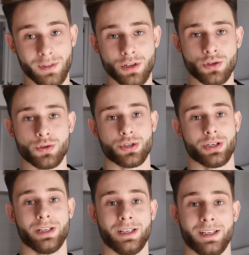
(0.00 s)
No
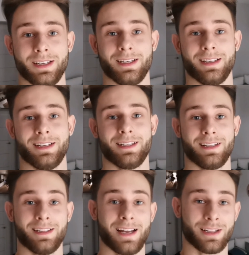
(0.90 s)
cóż,
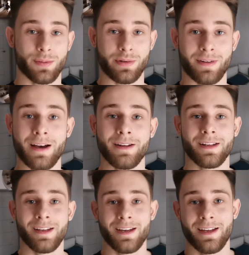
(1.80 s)
e, tak to
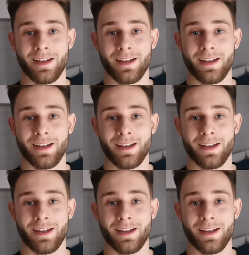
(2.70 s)
bywa.